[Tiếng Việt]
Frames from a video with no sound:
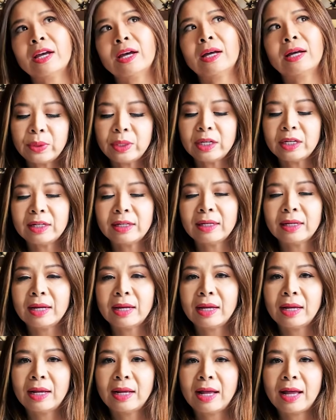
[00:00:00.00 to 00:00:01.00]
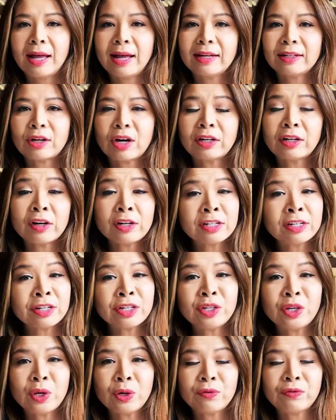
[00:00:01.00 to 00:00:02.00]
Uyên à, có nói
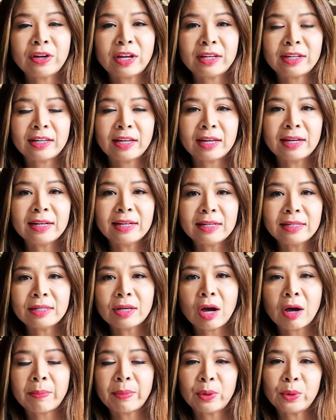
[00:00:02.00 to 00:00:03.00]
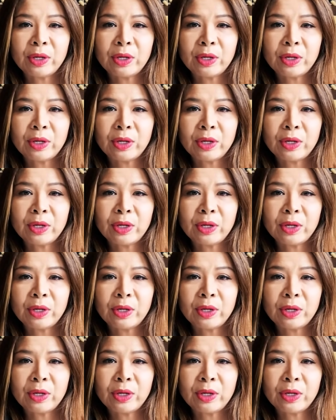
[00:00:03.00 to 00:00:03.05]
rất nhiều về cái lý do mà